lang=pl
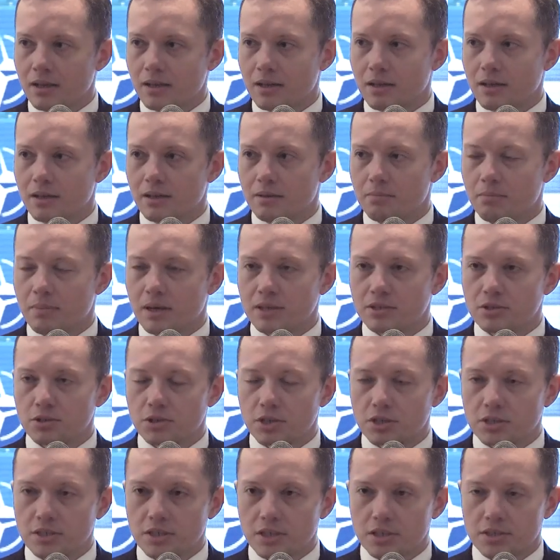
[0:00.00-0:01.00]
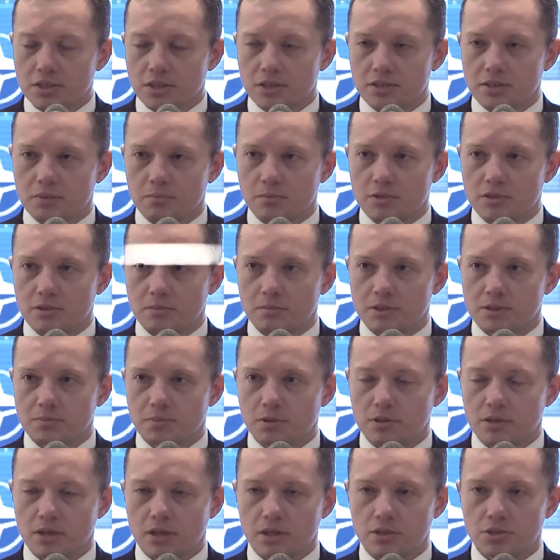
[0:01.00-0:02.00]
E, bardzo się cieszę, że możemy
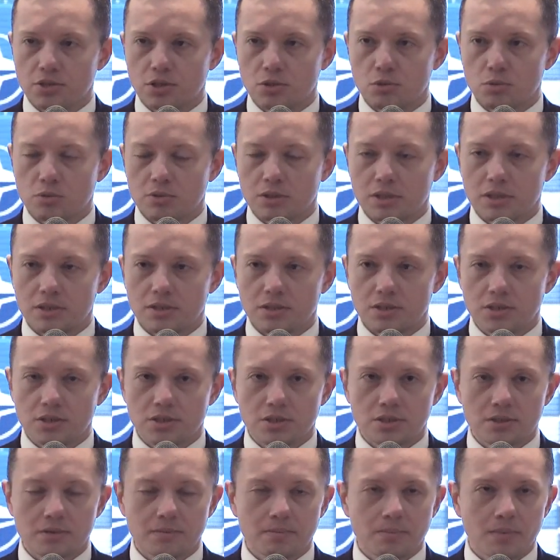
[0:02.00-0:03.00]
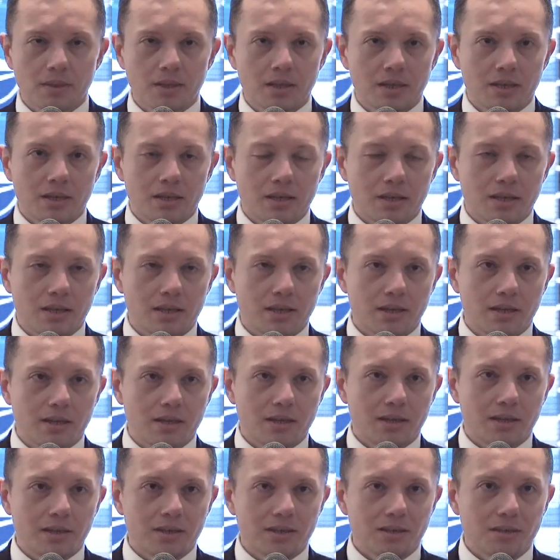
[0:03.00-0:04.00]
spotkać się tutaj dziś
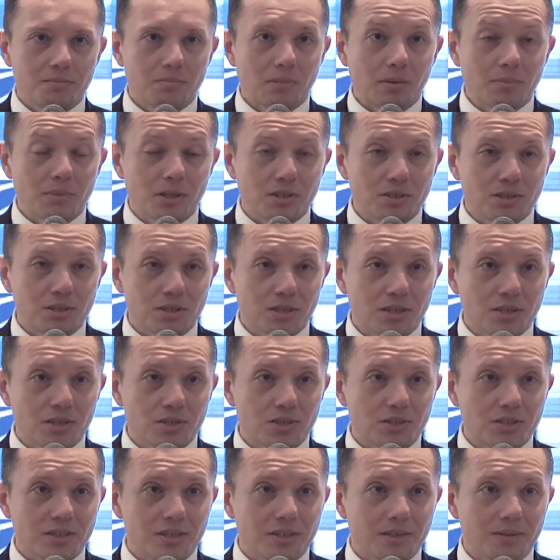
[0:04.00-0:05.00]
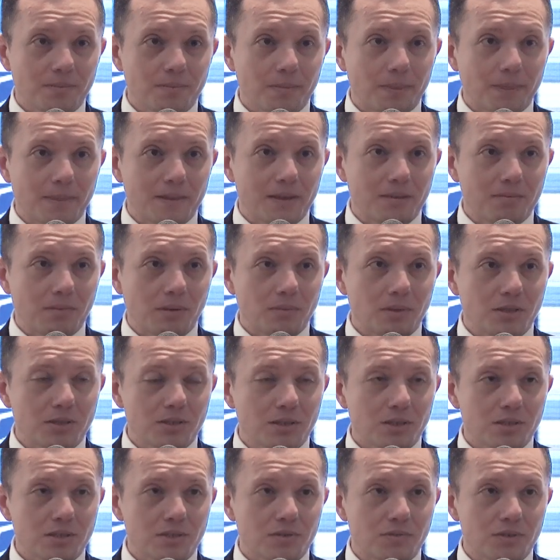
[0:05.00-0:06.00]
e, i mam nadzieję, że, e, mam
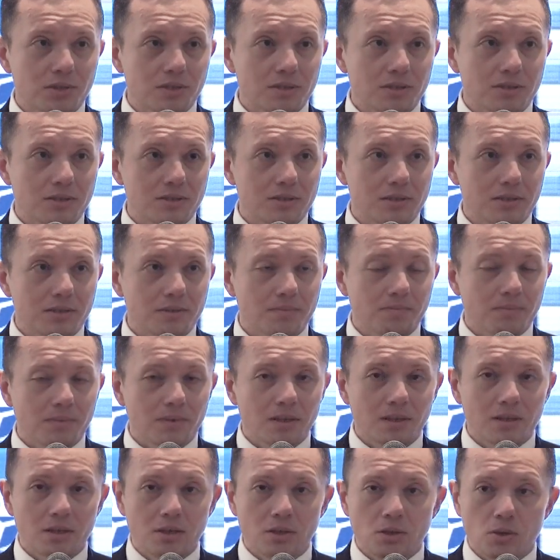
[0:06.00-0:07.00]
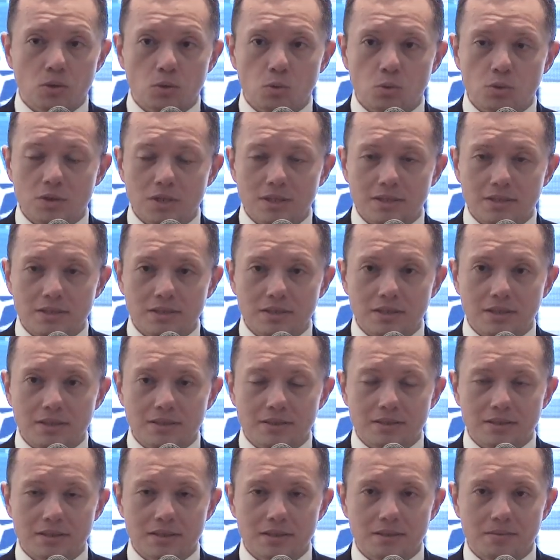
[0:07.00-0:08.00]
nadzieję, że wszyscy
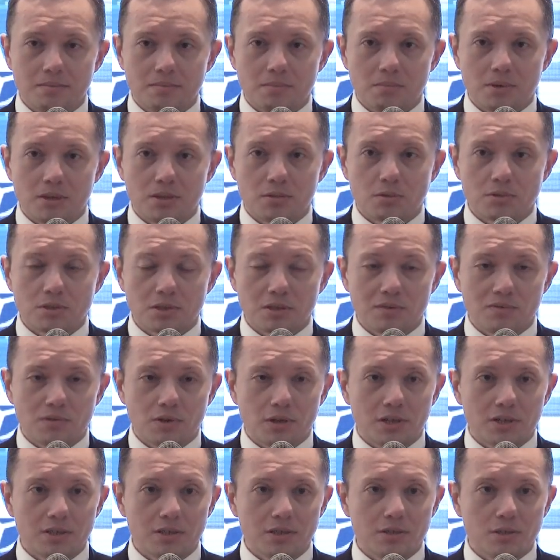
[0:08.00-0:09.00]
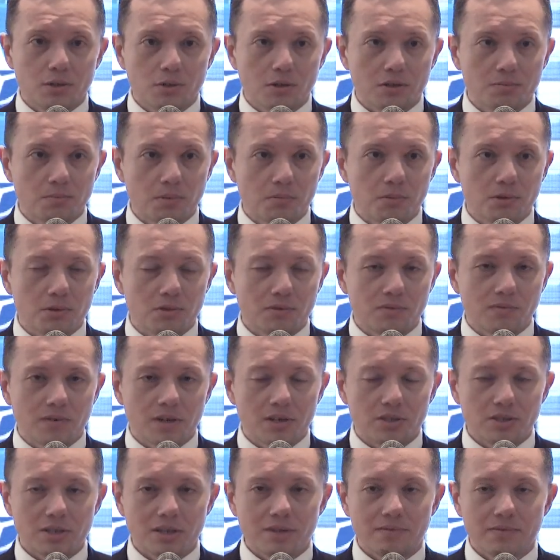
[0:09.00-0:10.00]
uczestnicy będą zadowoleni nie tylko z pobytu w
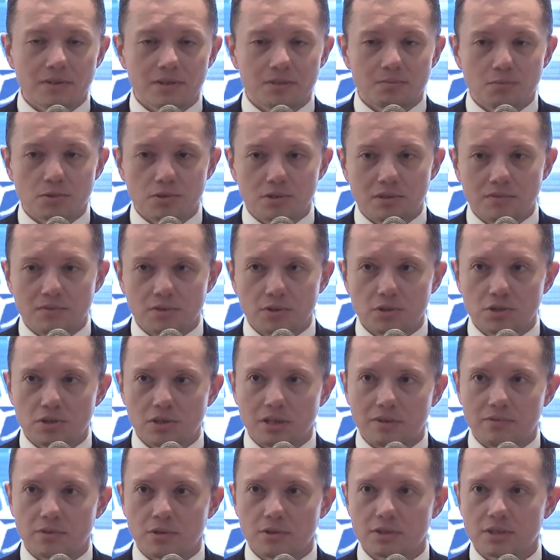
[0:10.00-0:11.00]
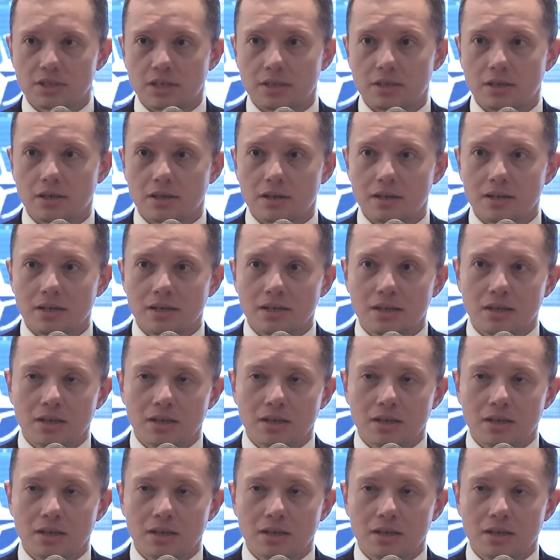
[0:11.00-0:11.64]
Warszawie, z możliwości nawiązania